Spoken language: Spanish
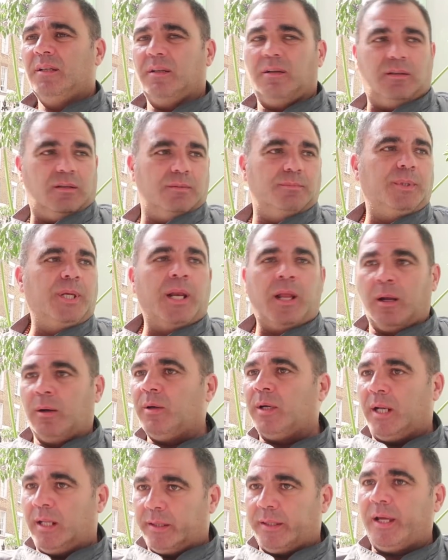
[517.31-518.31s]
eh, vienen
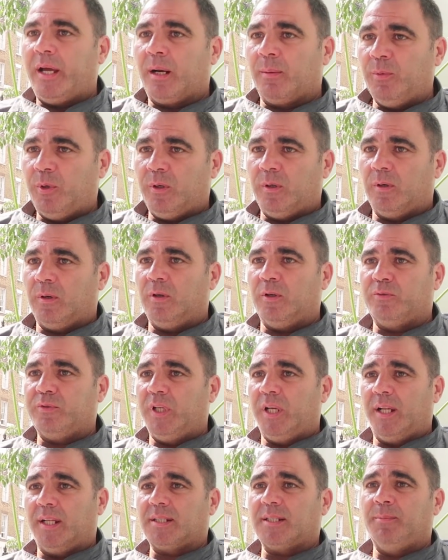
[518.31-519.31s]
con el termo los
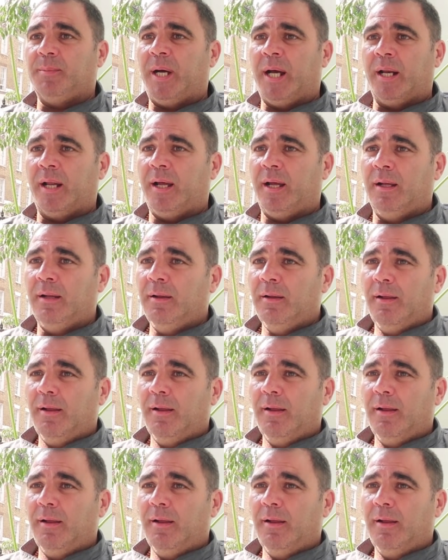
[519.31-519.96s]
fines de semana,